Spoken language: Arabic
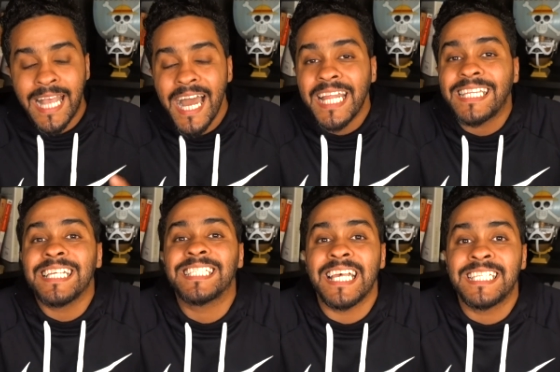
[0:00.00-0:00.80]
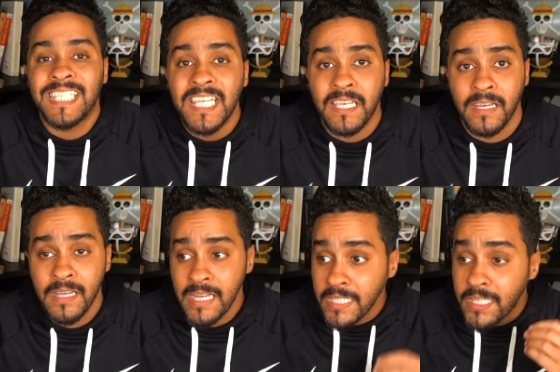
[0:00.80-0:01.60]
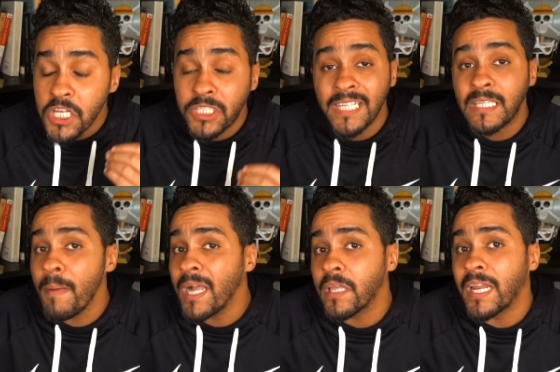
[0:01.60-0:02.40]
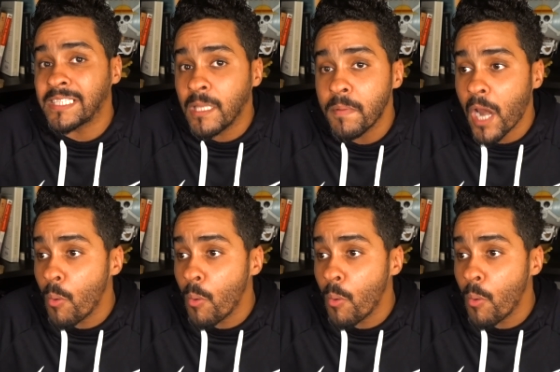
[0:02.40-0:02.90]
كانت أساسية لدرجة حتى ما أقدر أعتبر